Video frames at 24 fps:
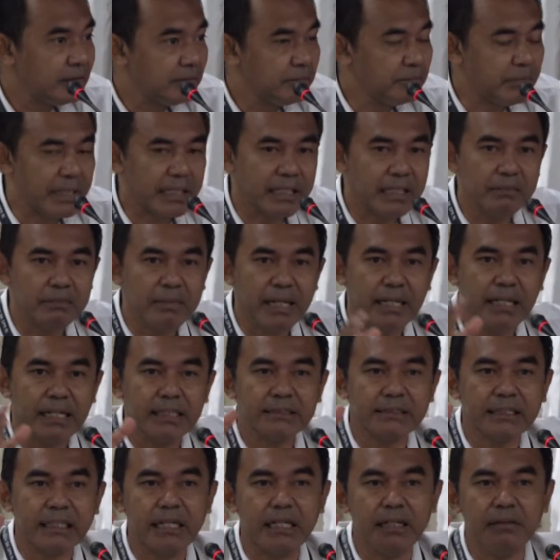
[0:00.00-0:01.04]
bagaimana
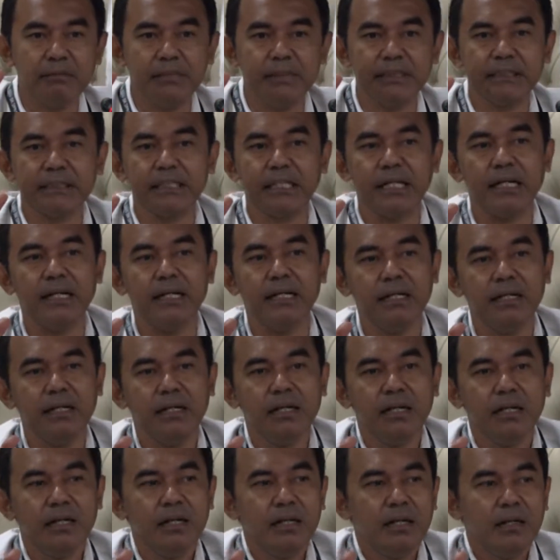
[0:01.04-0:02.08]
saya bisa
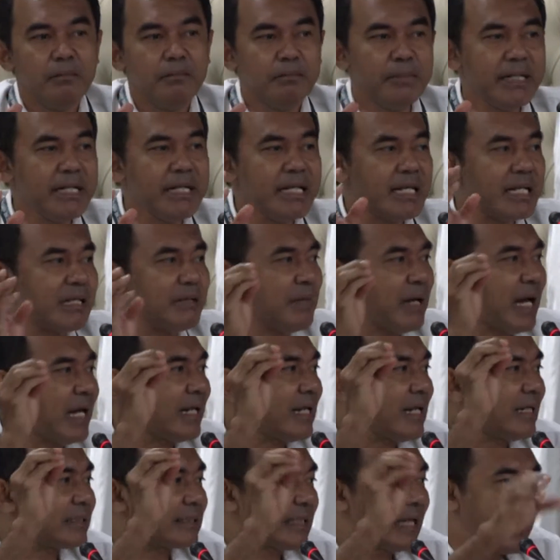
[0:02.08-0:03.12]
mengirim
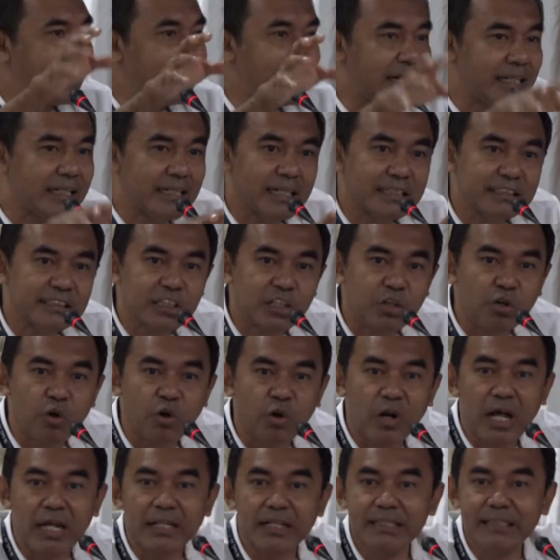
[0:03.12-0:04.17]
anak saya yang
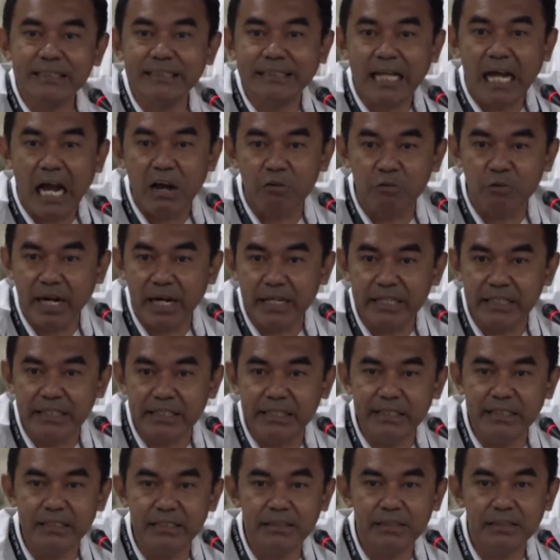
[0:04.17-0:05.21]
sekolah di Jawa
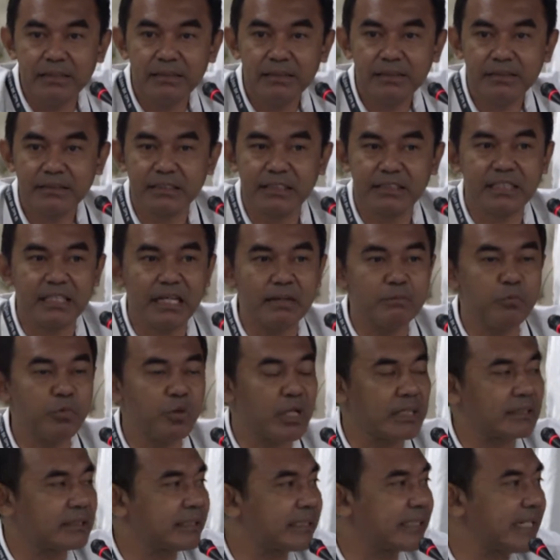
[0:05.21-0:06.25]
ini setiap
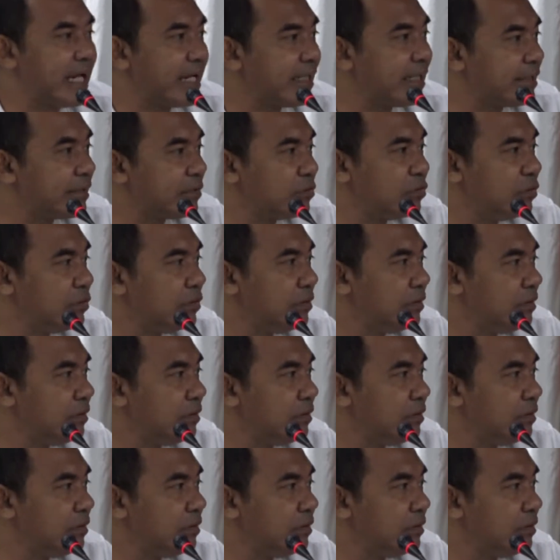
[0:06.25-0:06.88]
bulan sekian itu.